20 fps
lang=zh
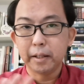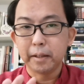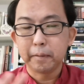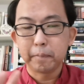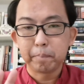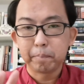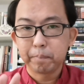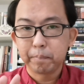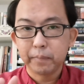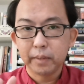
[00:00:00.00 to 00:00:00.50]

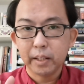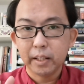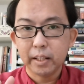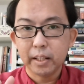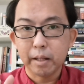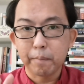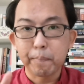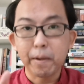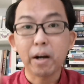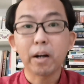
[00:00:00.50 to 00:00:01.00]
呃，
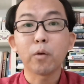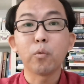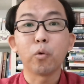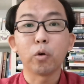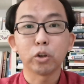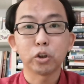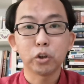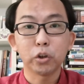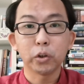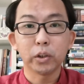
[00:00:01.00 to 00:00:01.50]
你不要跟
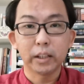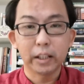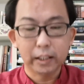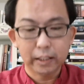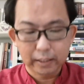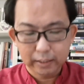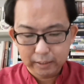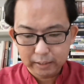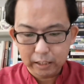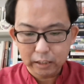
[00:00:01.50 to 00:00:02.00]
我去，你
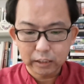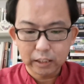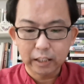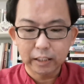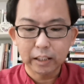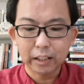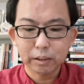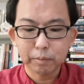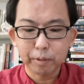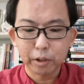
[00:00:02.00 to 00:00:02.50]
再
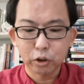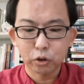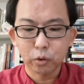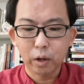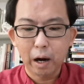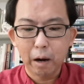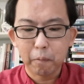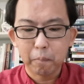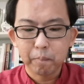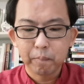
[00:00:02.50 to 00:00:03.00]
停在这边
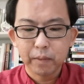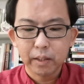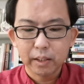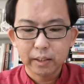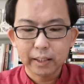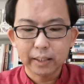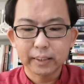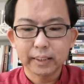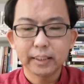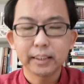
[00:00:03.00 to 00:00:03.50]
就
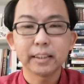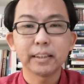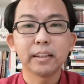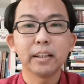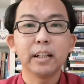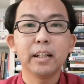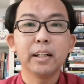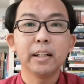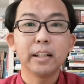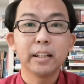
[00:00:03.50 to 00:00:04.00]
好。”但是